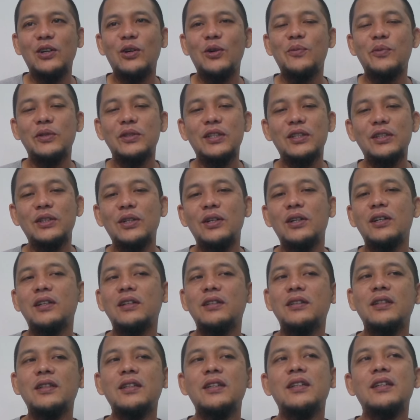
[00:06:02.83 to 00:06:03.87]

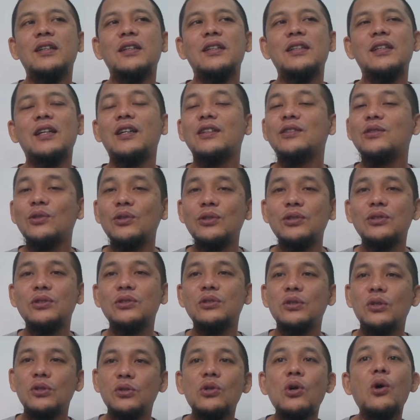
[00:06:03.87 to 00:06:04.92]
kompetitor ya
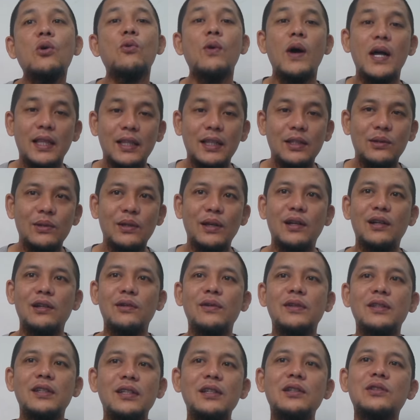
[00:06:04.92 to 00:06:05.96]
terus so what gitu yang
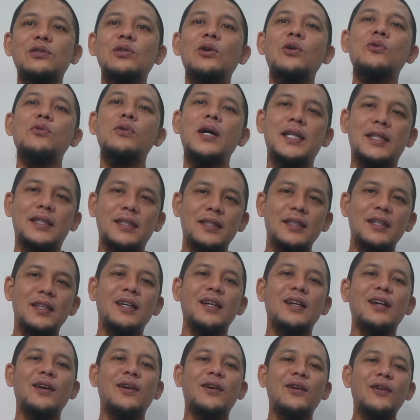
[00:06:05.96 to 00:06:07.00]
kedua jadi so what
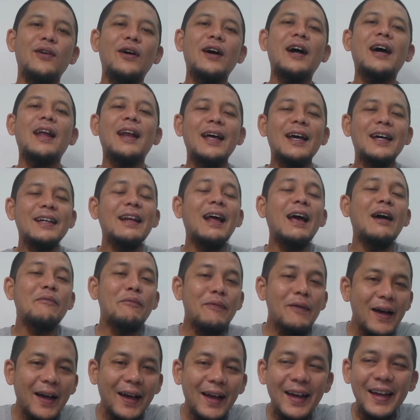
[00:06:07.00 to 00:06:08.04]
kalau kalah kenapa